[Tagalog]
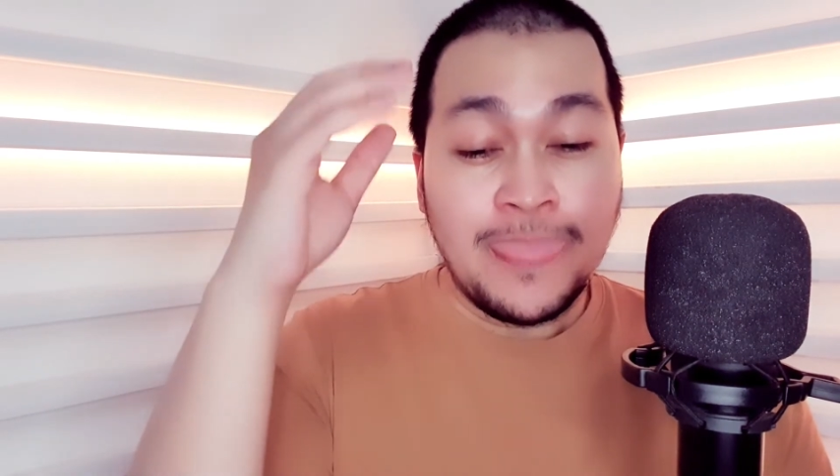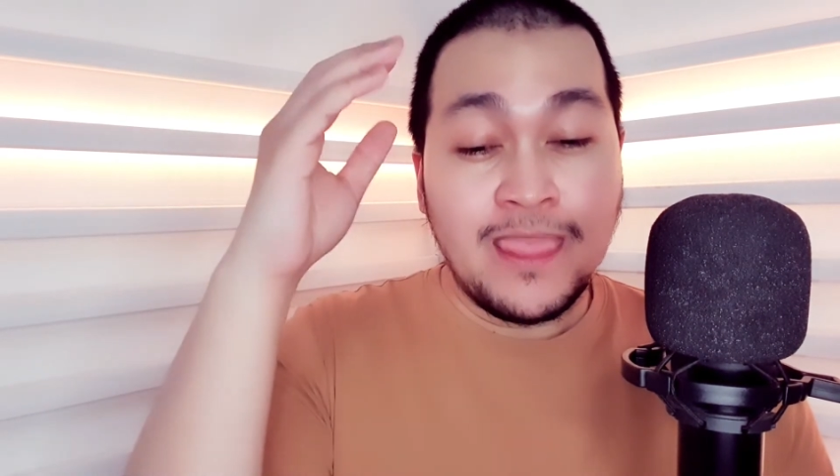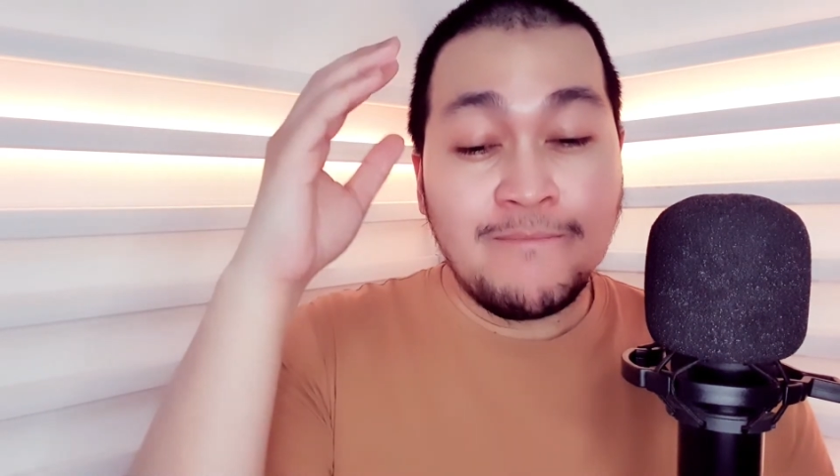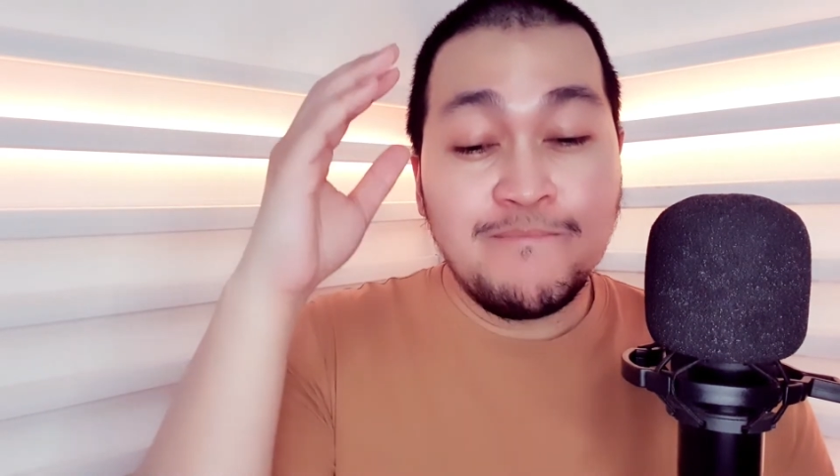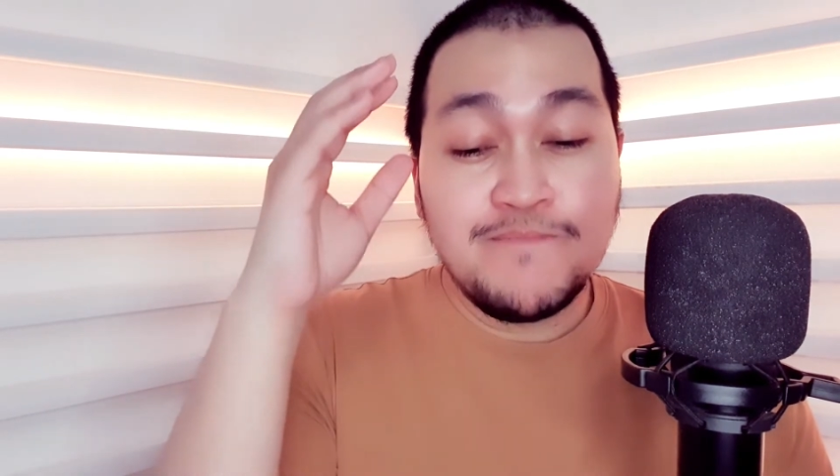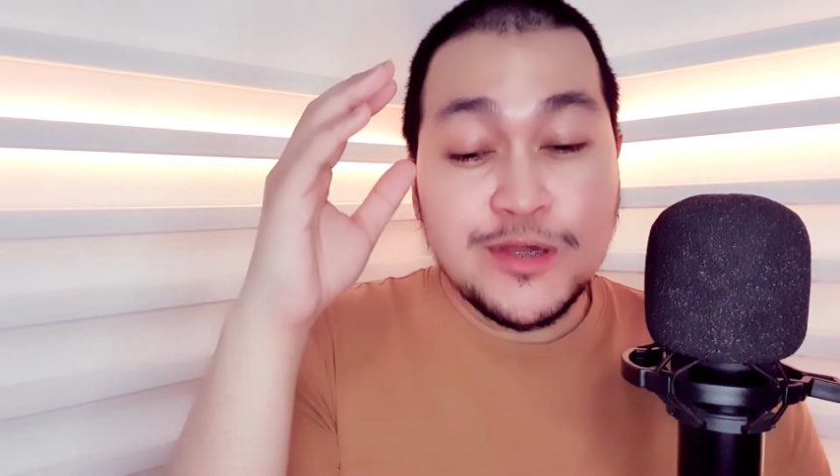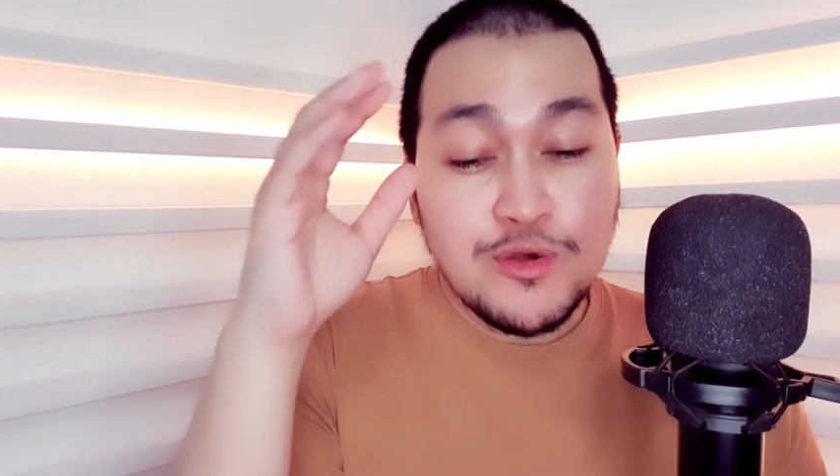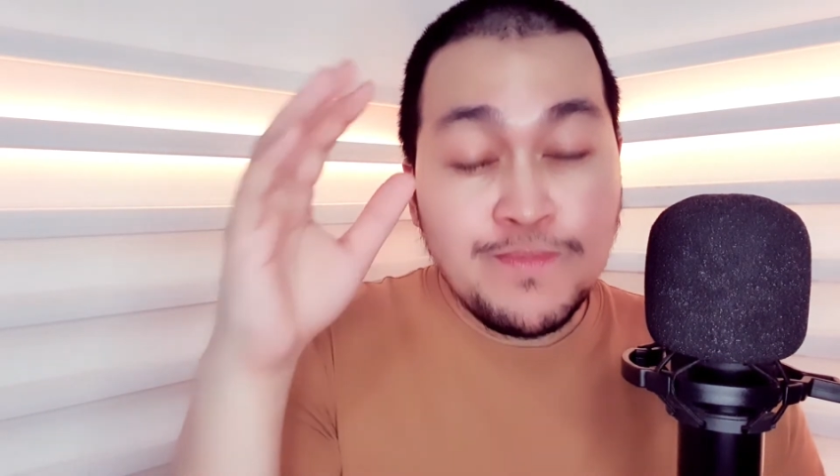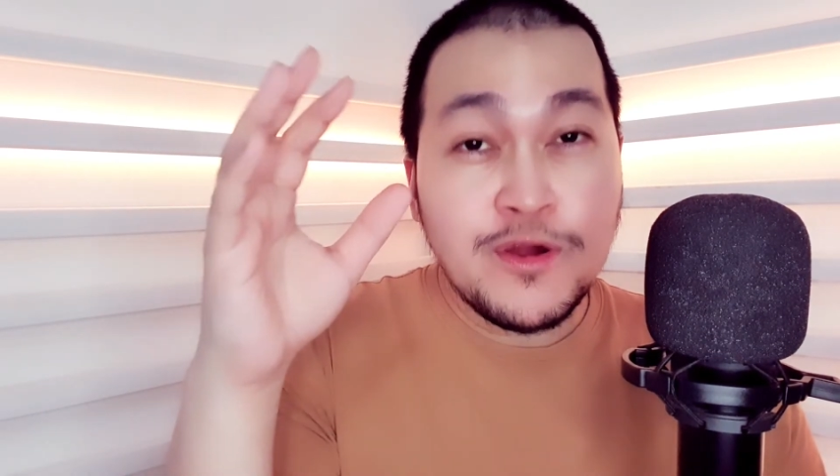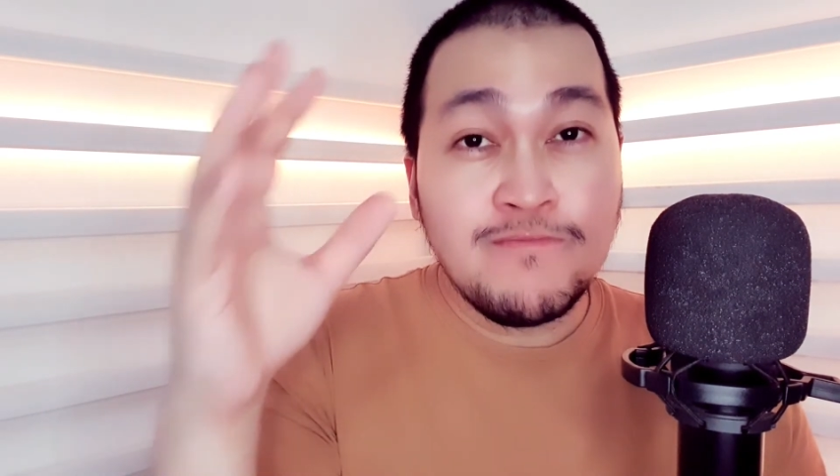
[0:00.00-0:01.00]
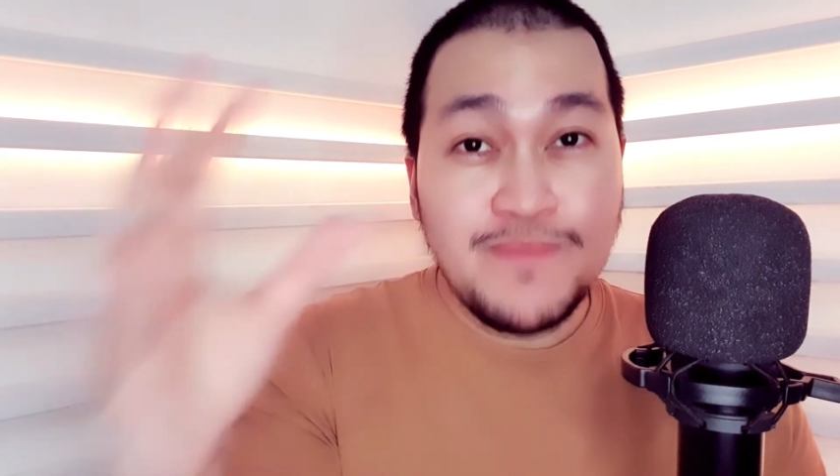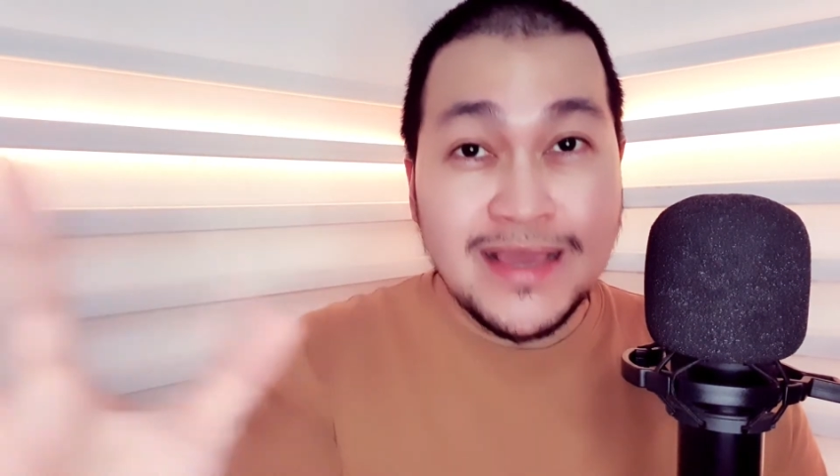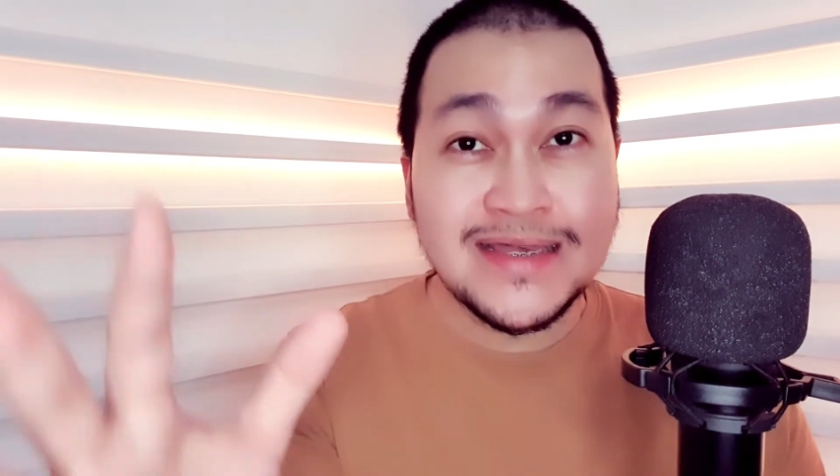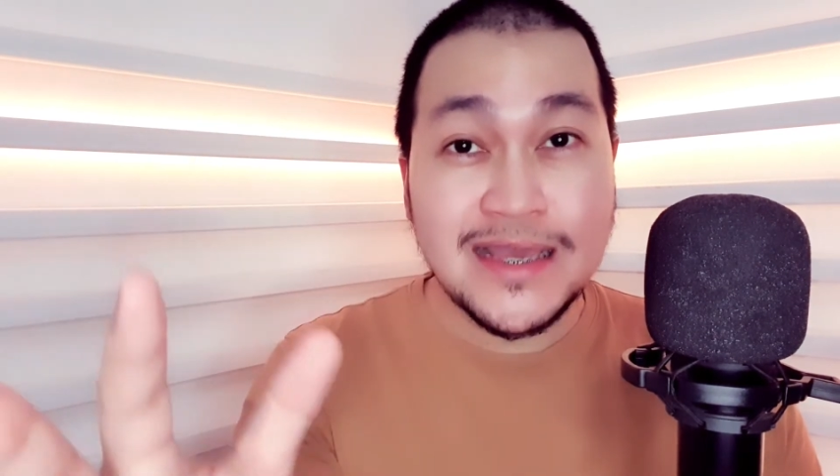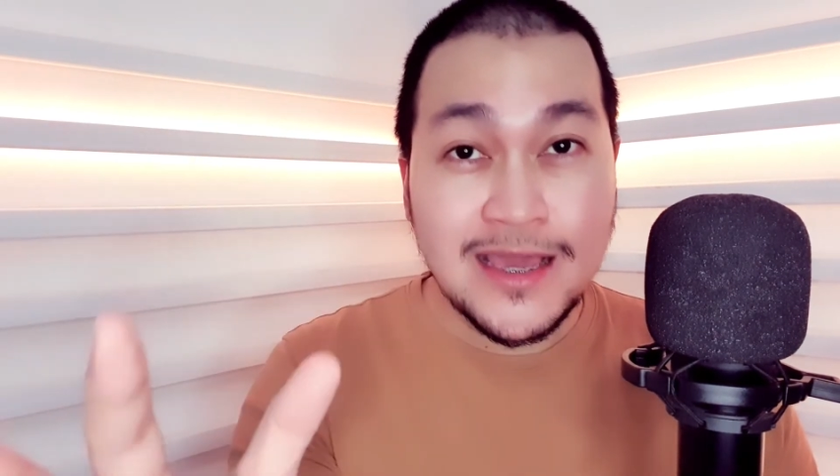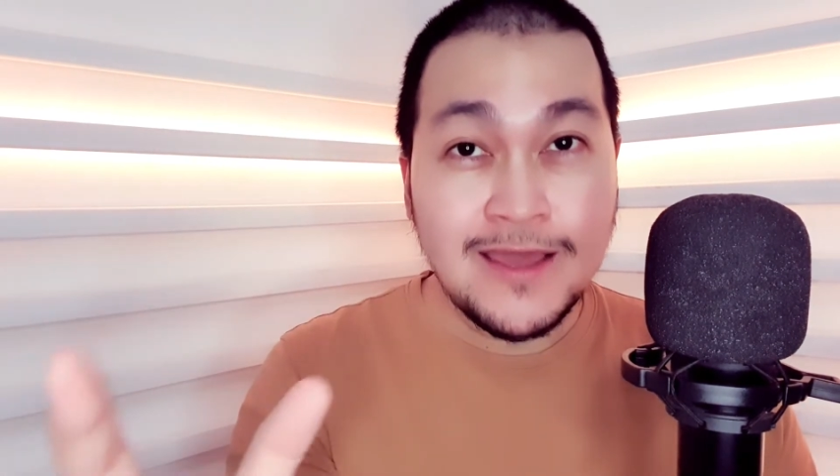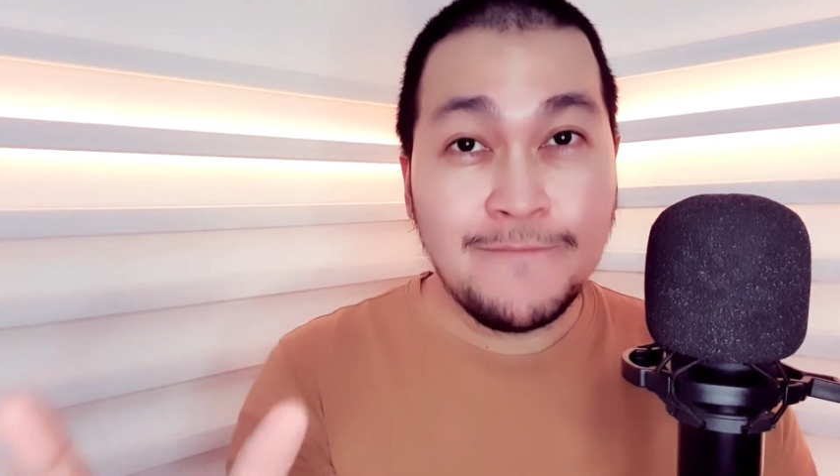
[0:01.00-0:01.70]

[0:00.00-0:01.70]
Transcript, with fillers: na super busy.